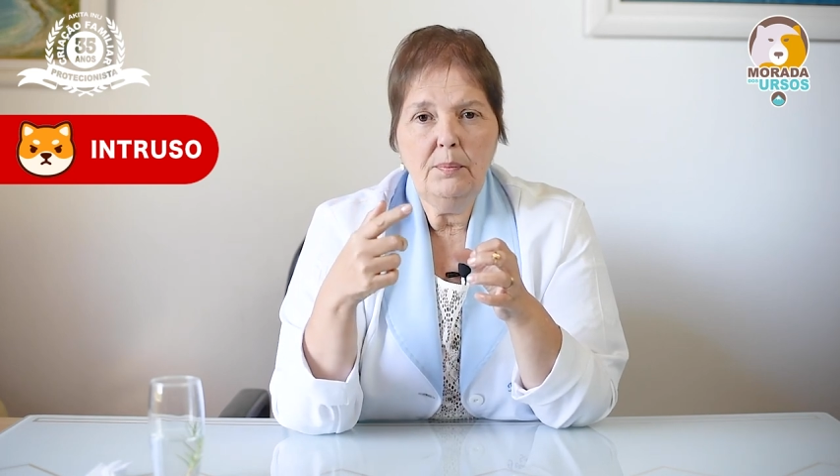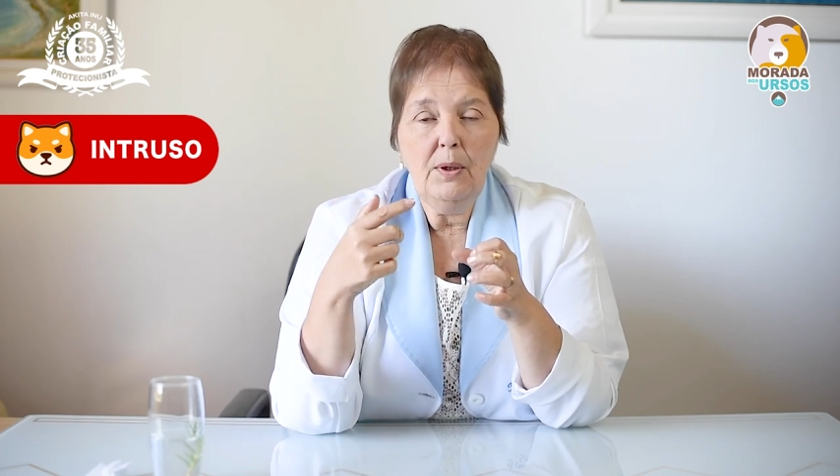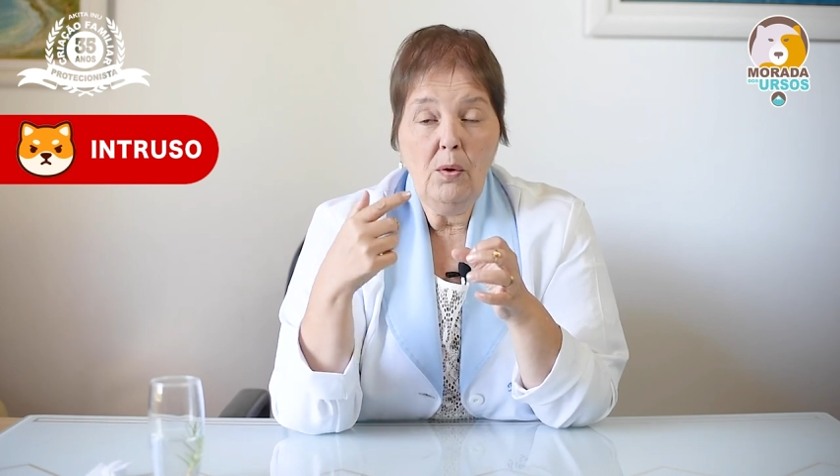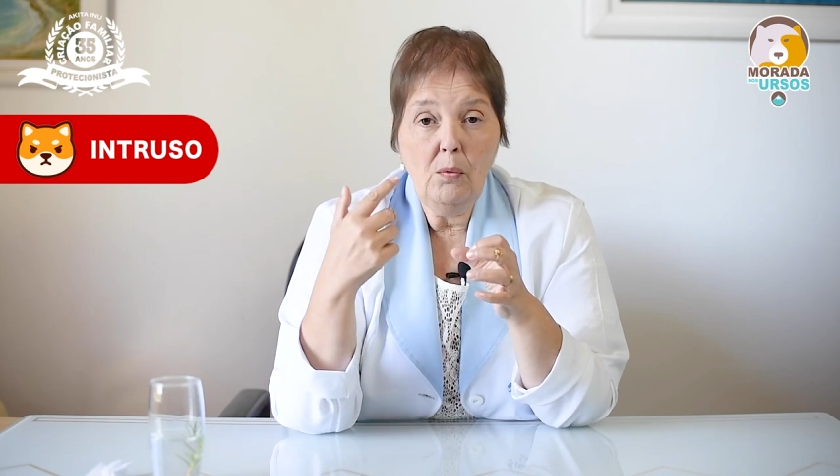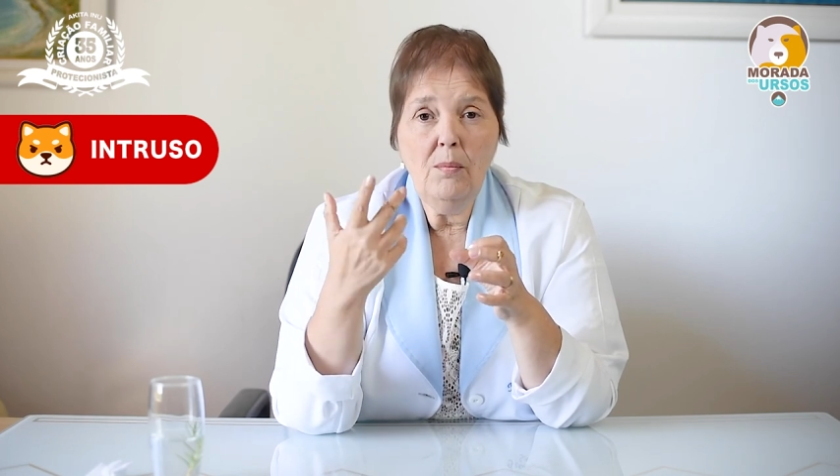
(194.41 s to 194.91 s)

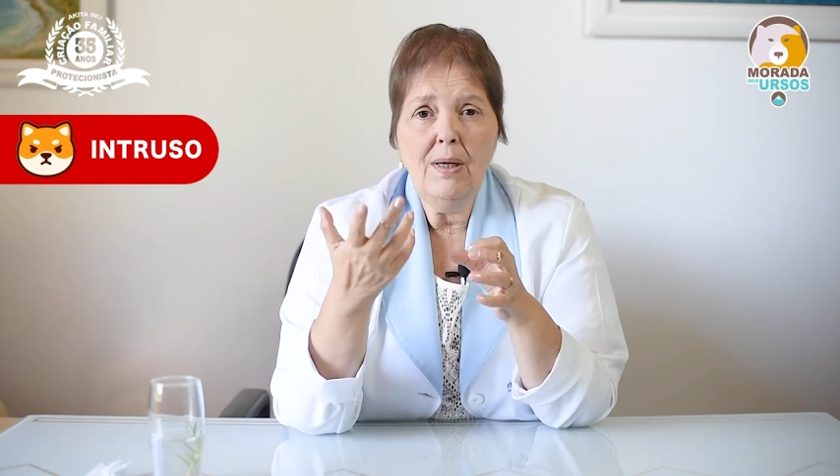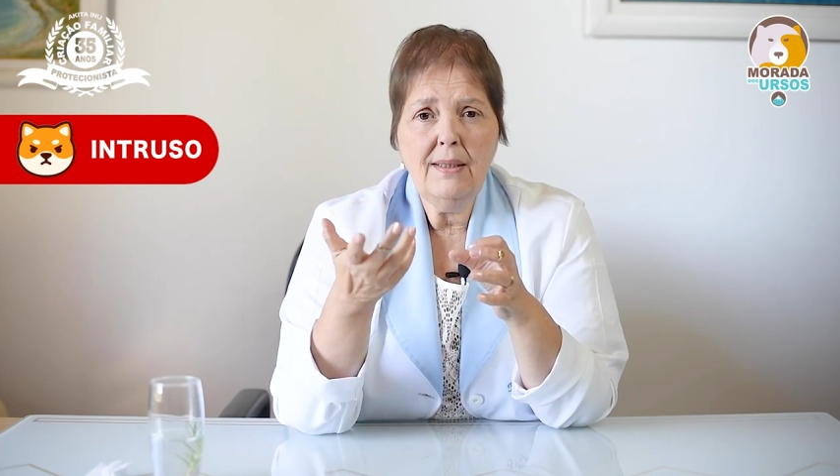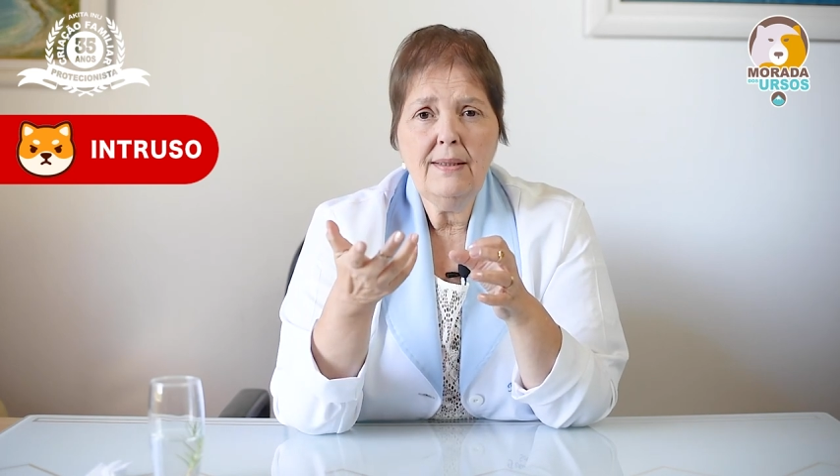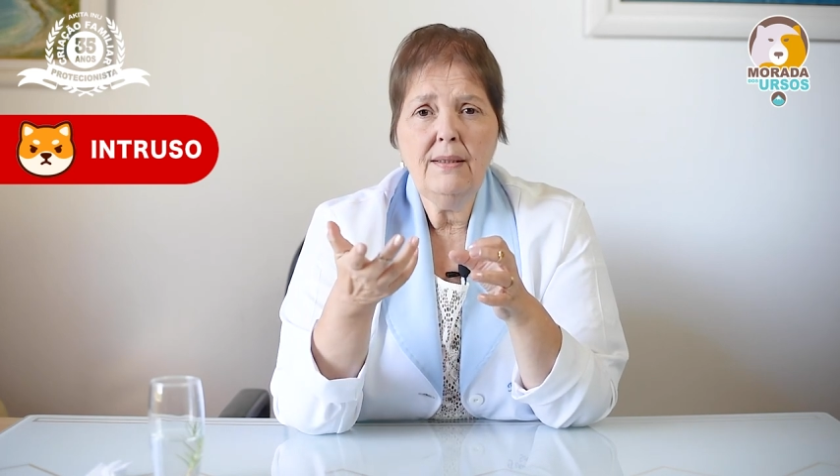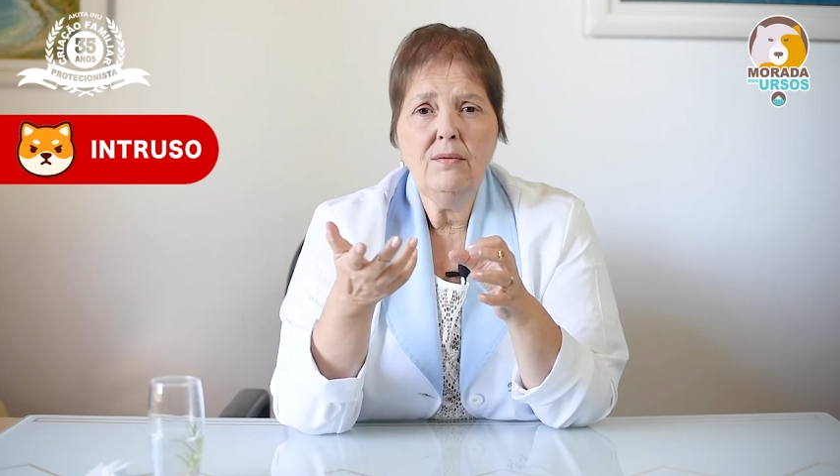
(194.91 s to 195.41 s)
por alguma
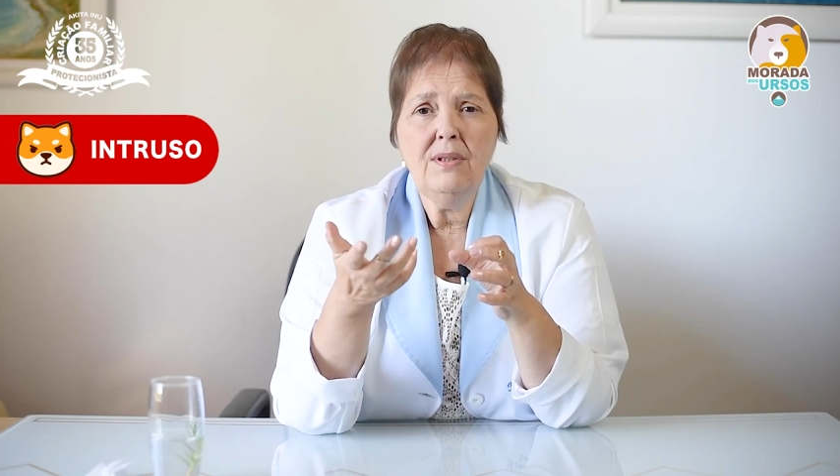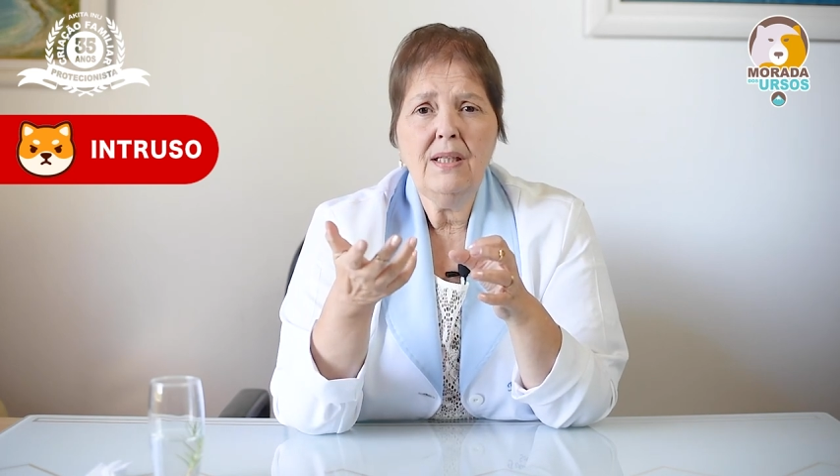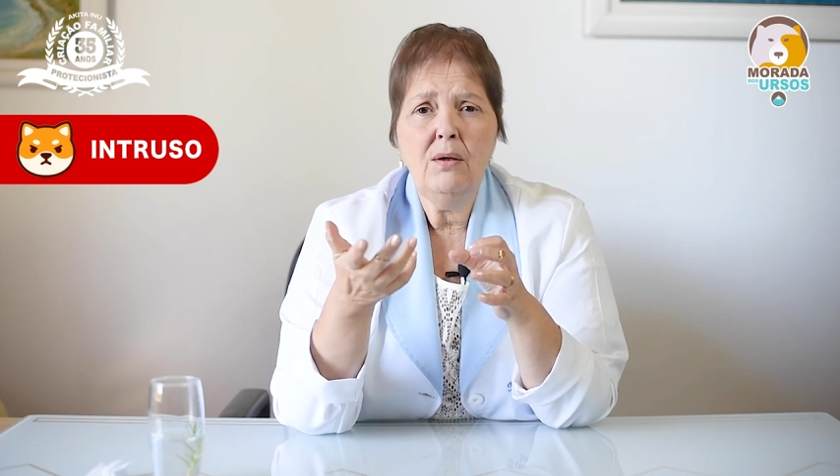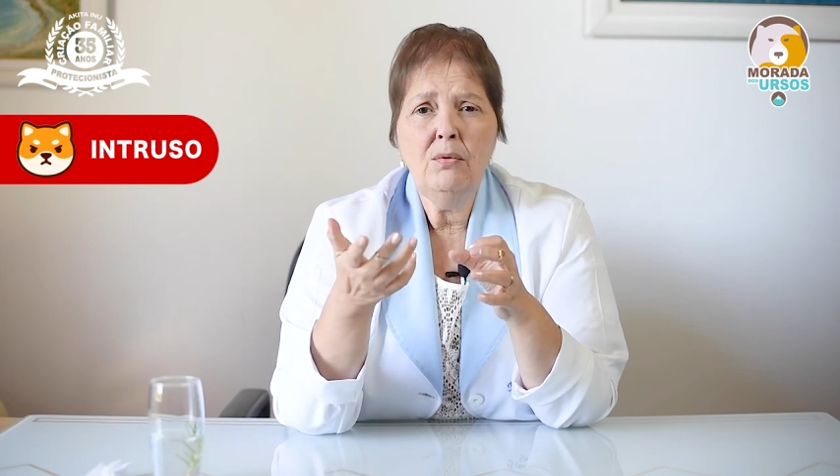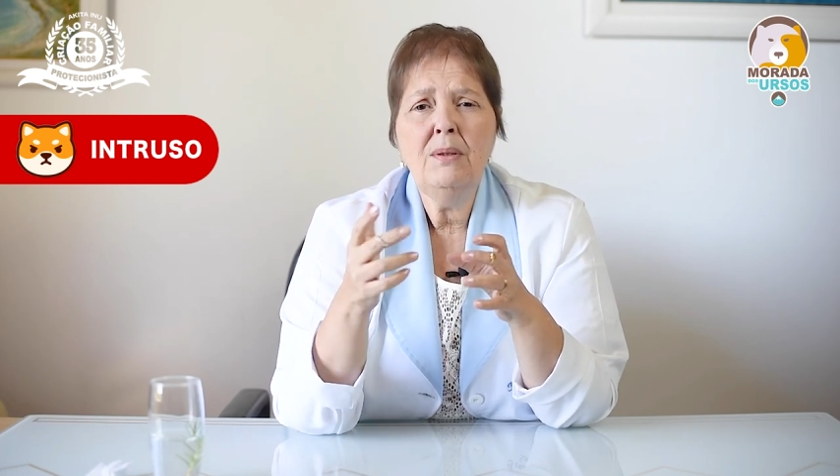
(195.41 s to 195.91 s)
questão de
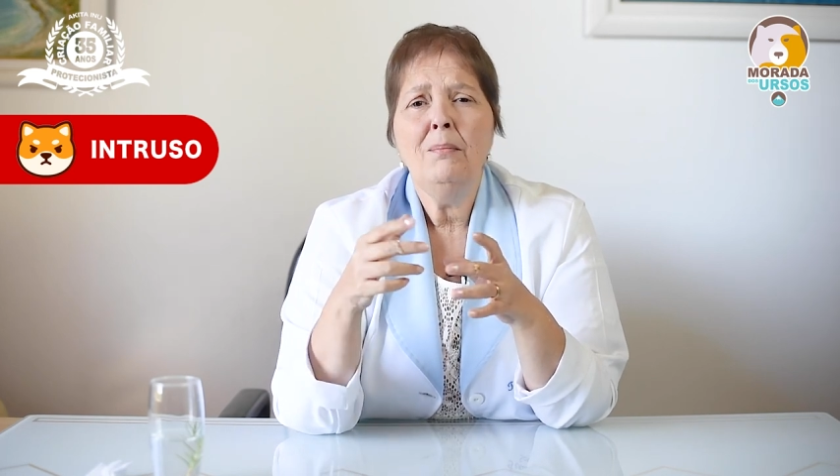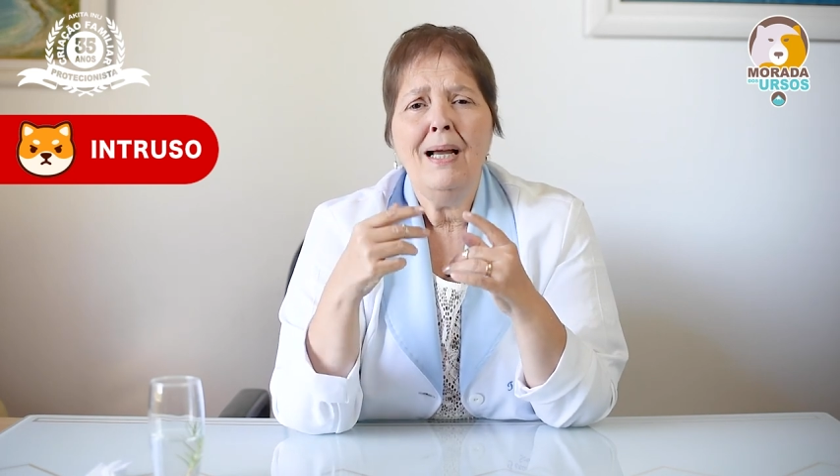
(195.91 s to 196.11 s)
saúde,